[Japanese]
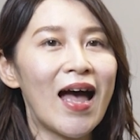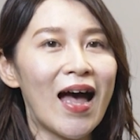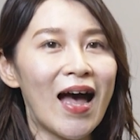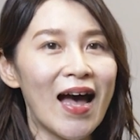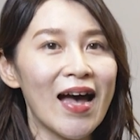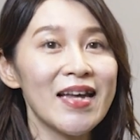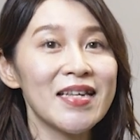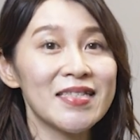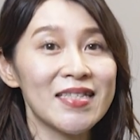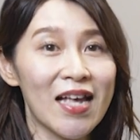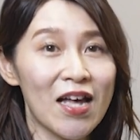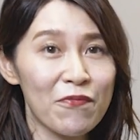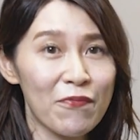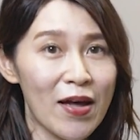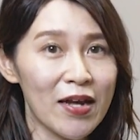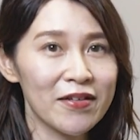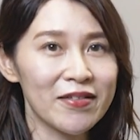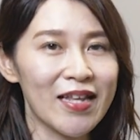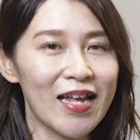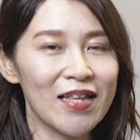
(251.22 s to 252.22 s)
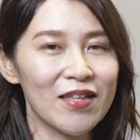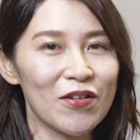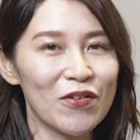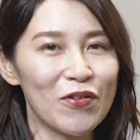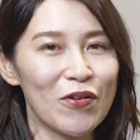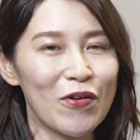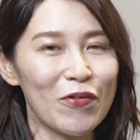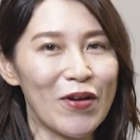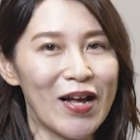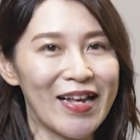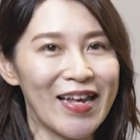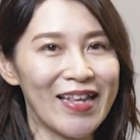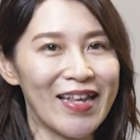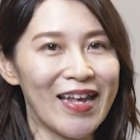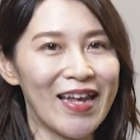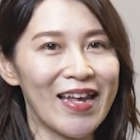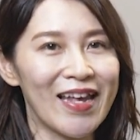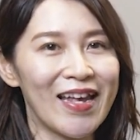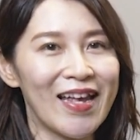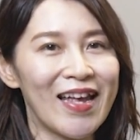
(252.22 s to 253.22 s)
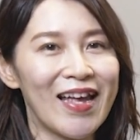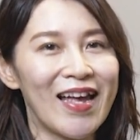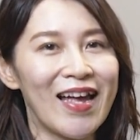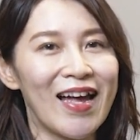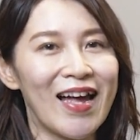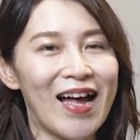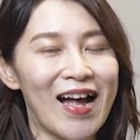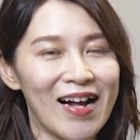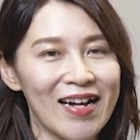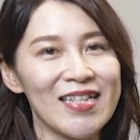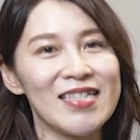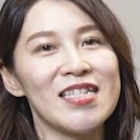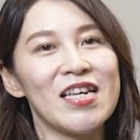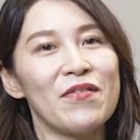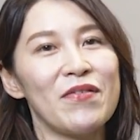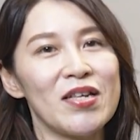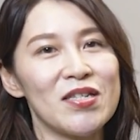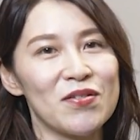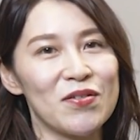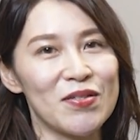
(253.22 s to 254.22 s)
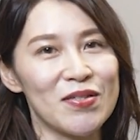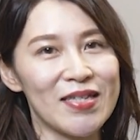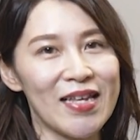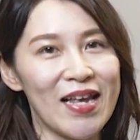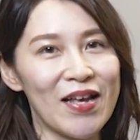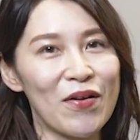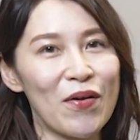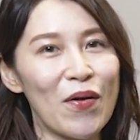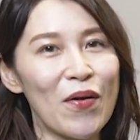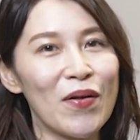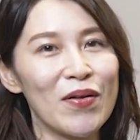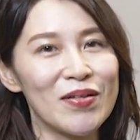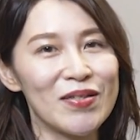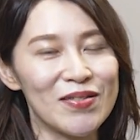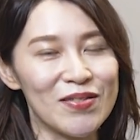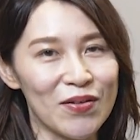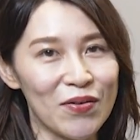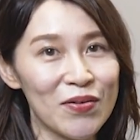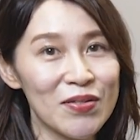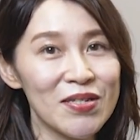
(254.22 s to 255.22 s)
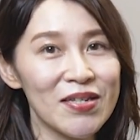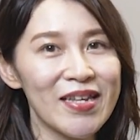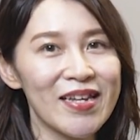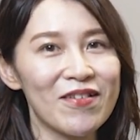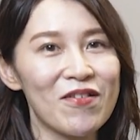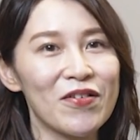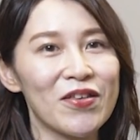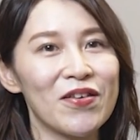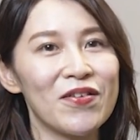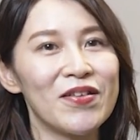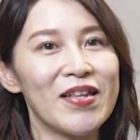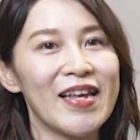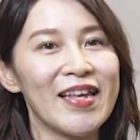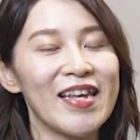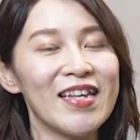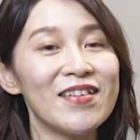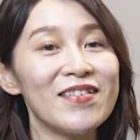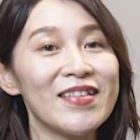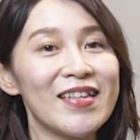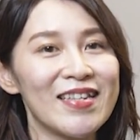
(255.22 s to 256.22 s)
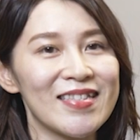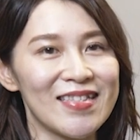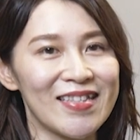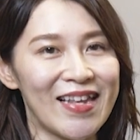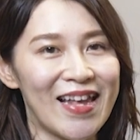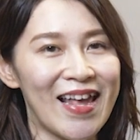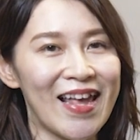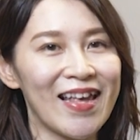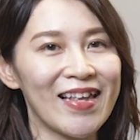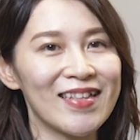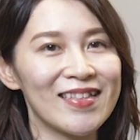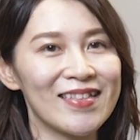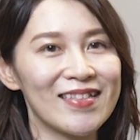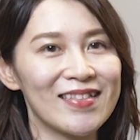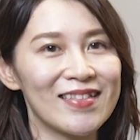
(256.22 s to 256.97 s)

ハイサーファクタントのおかげで赤ちゃんは出生後上手に呼吸できるんですね。